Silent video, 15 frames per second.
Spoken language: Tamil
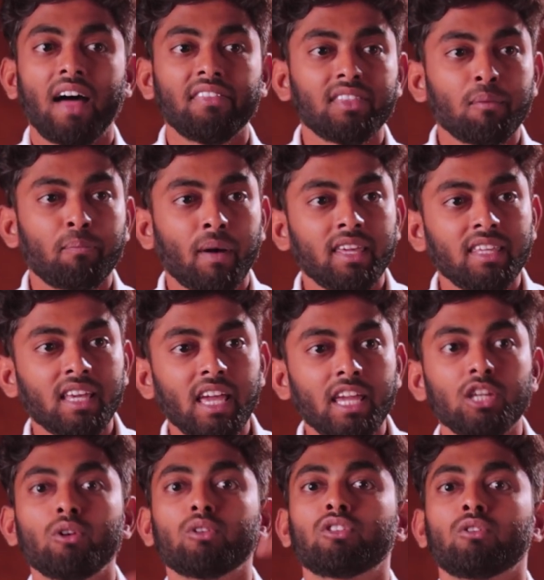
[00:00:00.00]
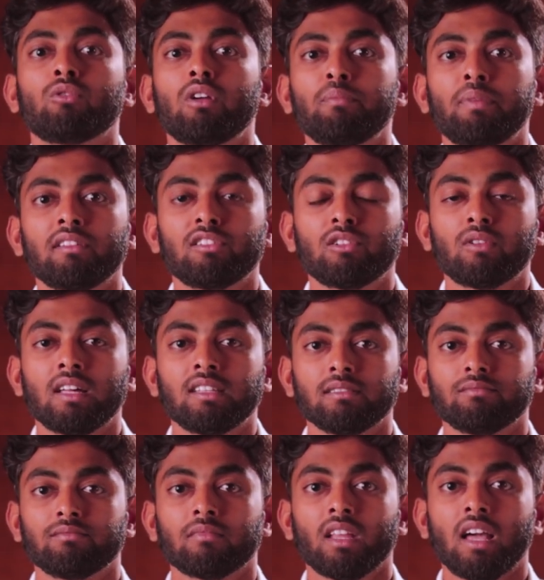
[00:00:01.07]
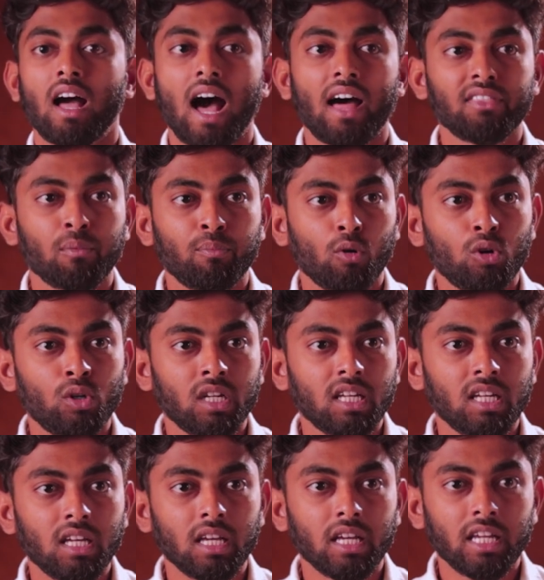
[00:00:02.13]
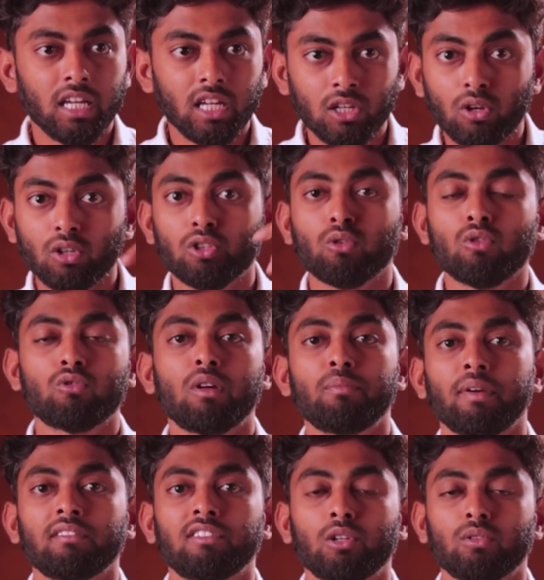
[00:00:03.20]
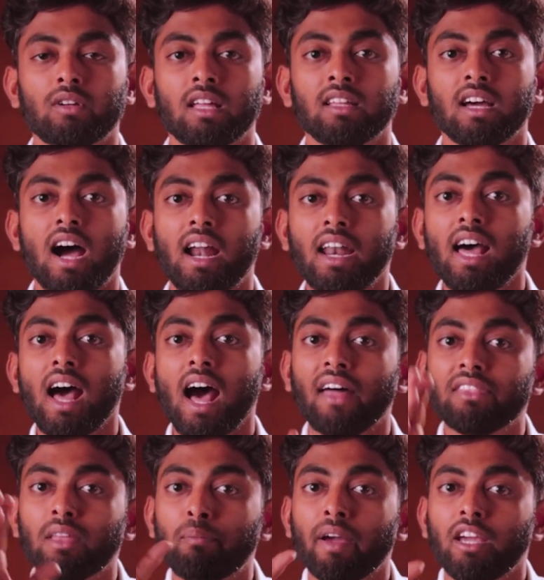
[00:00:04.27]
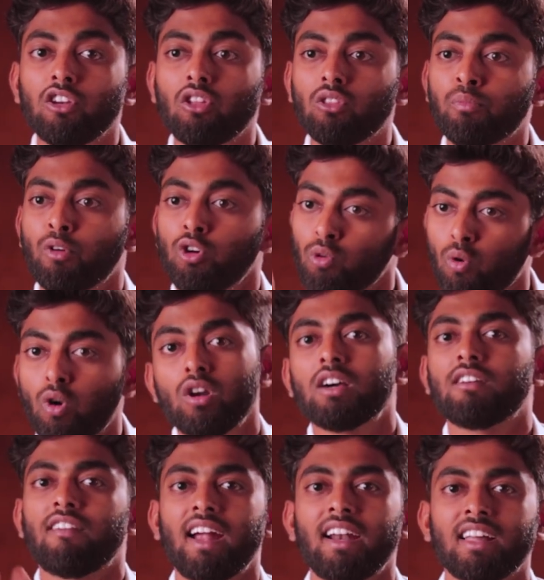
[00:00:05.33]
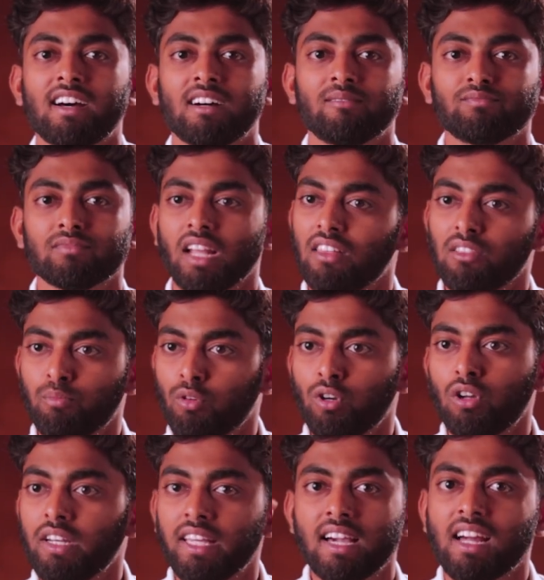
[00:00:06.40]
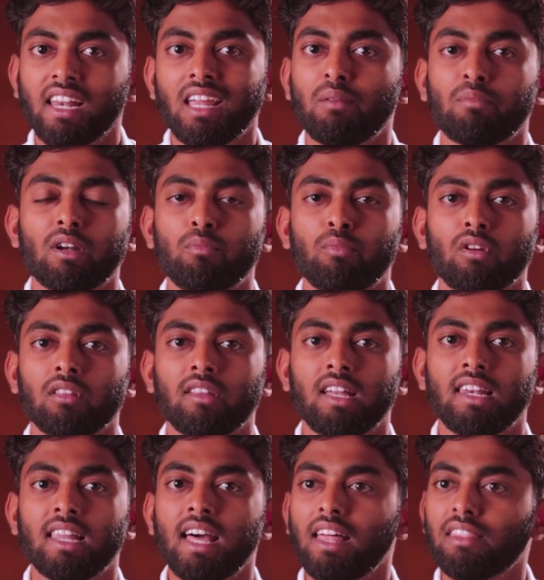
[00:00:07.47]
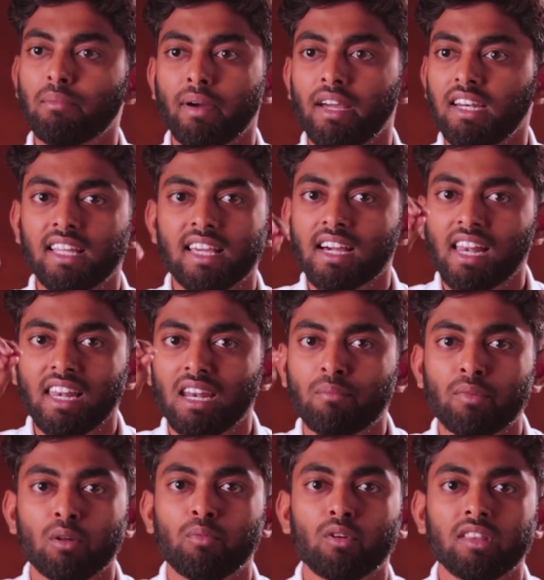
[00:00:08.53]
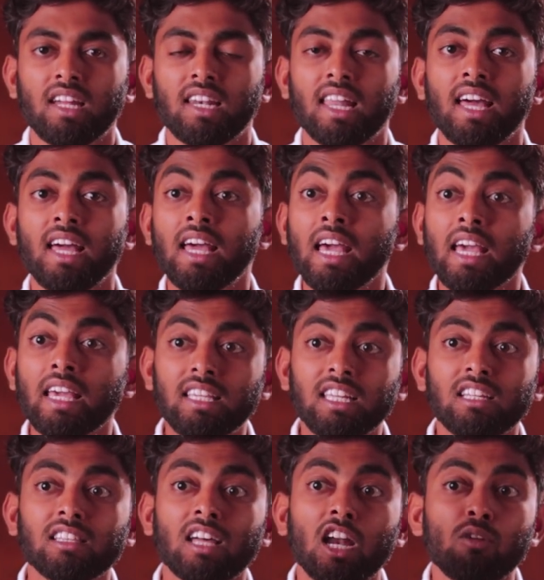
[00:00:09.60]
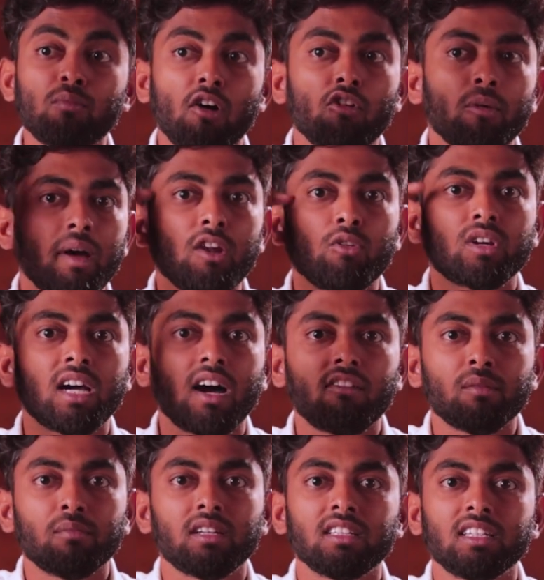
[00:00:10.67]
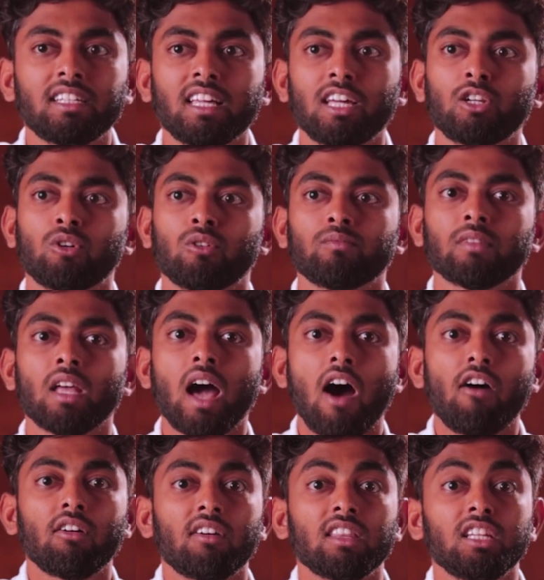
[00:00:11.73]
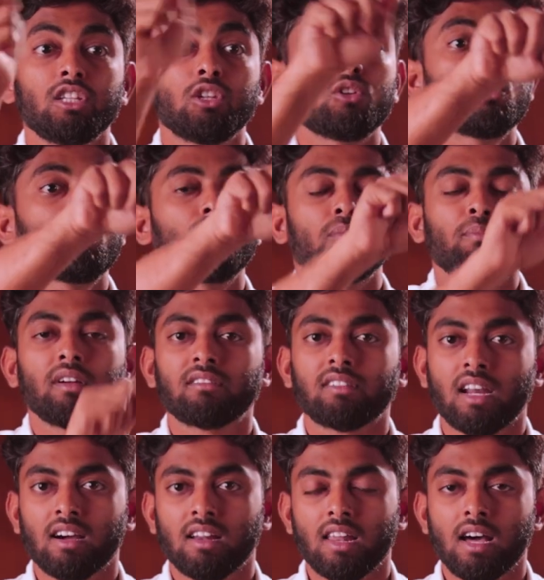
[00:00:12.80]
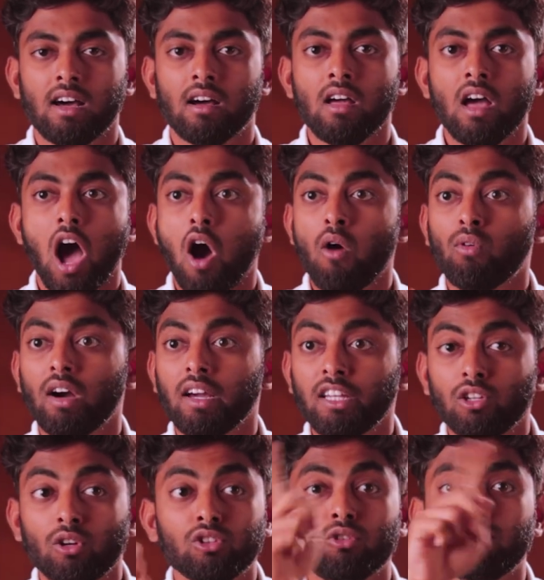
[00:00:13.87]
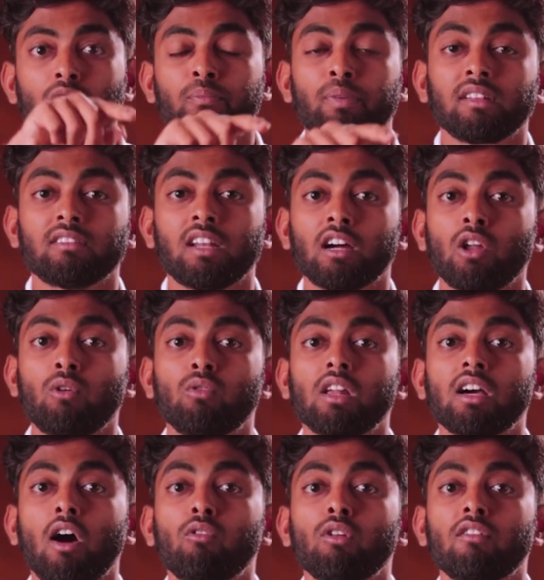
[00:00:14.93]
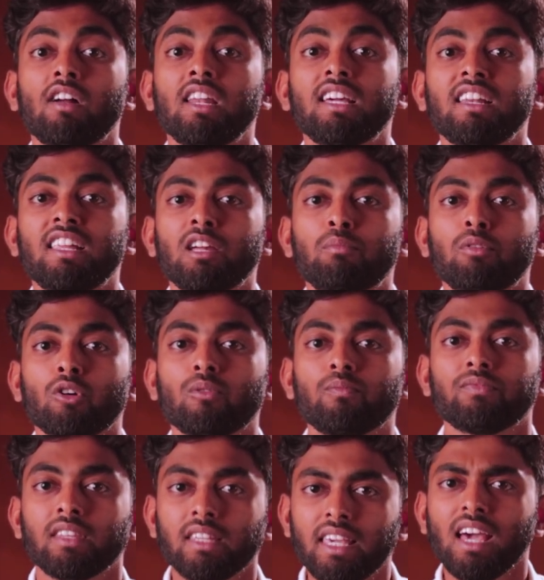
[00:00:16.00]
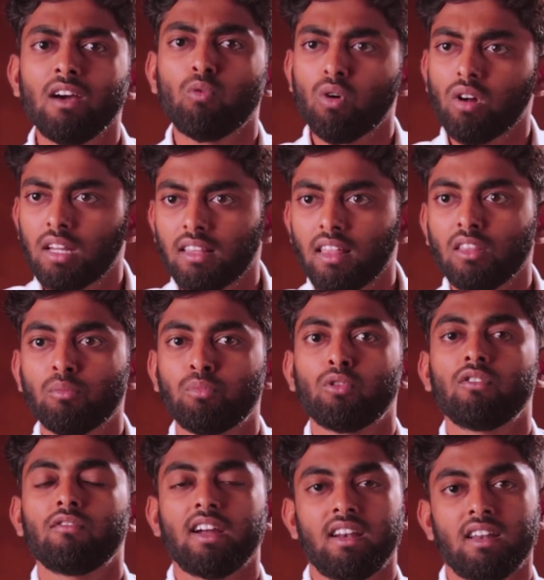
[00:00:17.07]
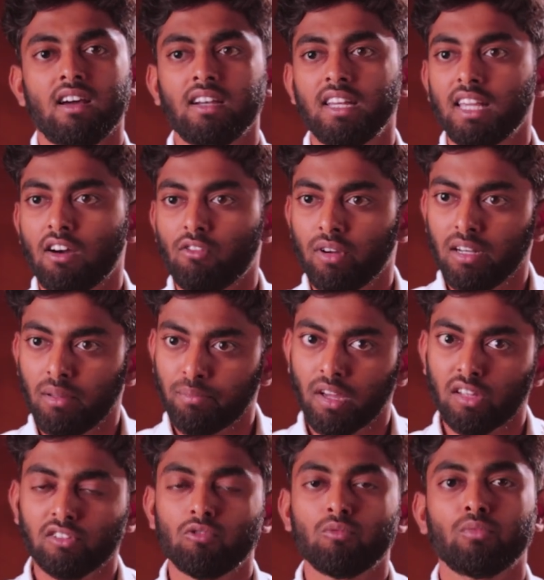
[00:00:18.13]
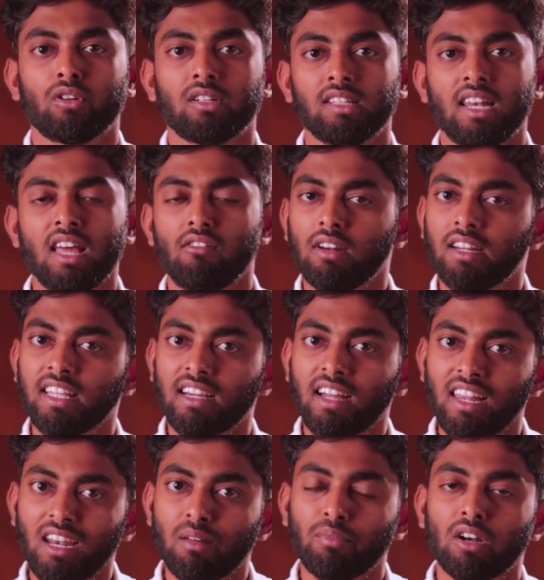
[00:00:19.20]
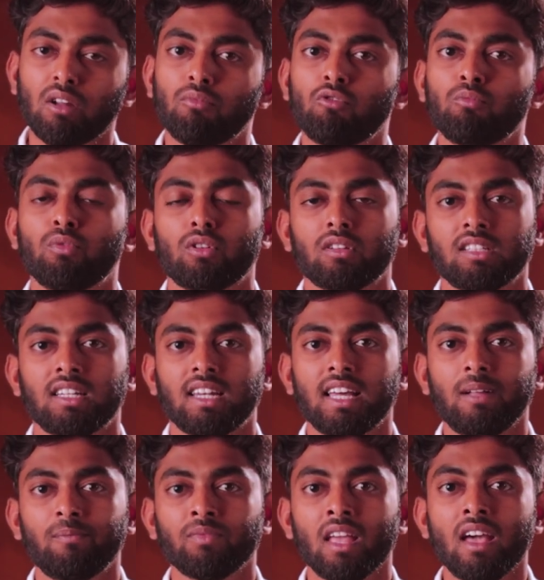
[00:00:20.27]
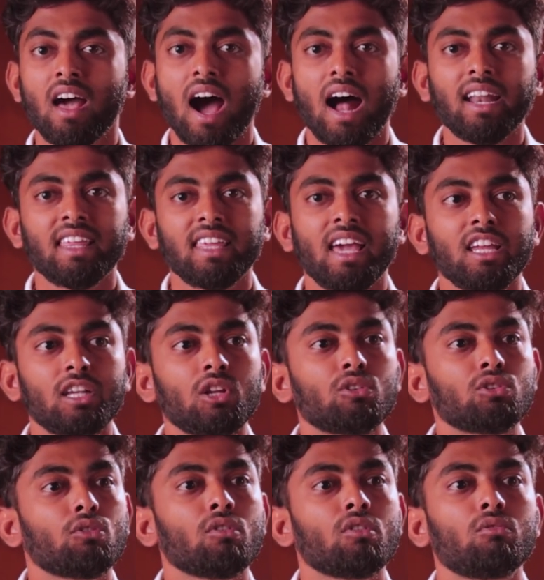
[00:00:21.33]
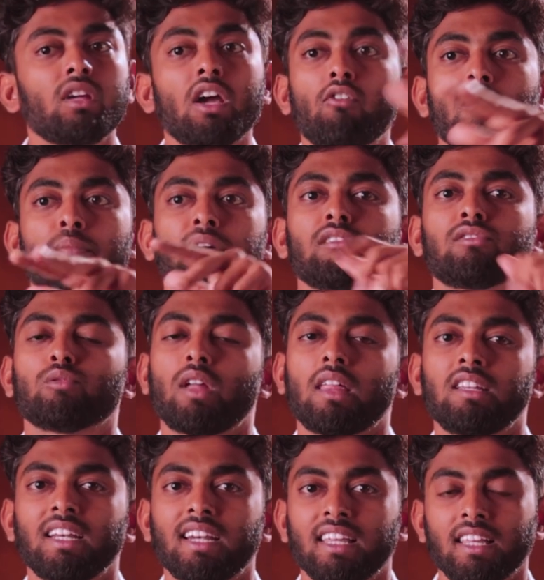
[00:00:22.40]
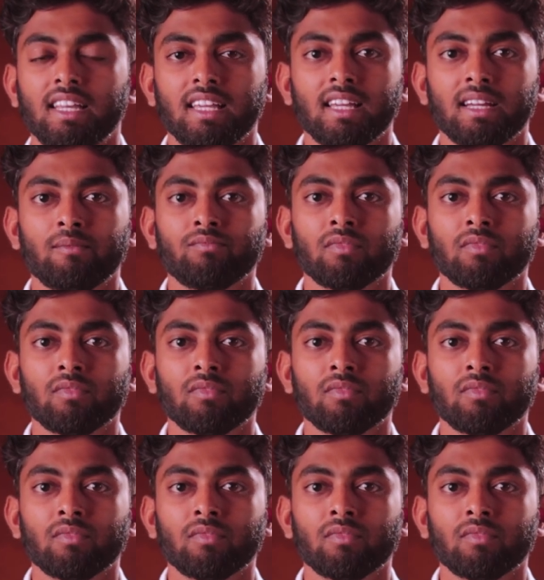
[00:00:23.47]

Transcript: அந்த பையன் இன்னொருத்தவங்க கூட பேசக்கூடாது அந்த பொண்ணு இன்னொருத்தவங்க கூட பேசிடக்கூடாது ஆனால் அந்த பையனும் அந்த பொண்ணு உங்களுக்கு வேண்டாம் அந்த பொண்ணை நீங்கள் கல்யாணம் பண்ண போகிறதே இல்லை அந்த பையனை நீங்கள் கல்யாணம் பண்ண போகிறதே இல்லை இருந்தாலும் அவங்க மேலே ஒரு கவனம் இருந்துகிட்டே இருக்கும் அவங்க வந்து இன்னொருத்தவங்க கூட பேசுகிறாங்களா அவங்க இன்னொருத்தவங்க கூட பேசுனாங்கன்னா உங்களுக்கு அவ்வளோ வழிகள் ஏற்படும் ஏன் உங்களுக்கு தான் அந்த பொண்ணு வேண்டாம் நீங்கள் அவங்ககிட்ட பேசவும் போகிறதில்ல அவங்கள நீங்கள் கல்யாணம் பண்ணவும் போகிறதில்ல ஆனால் ஏன் இன்னொருத்தவங்க கூட அவங்க பேசக்கூடாதுன்னு நினைக்கிறீங்க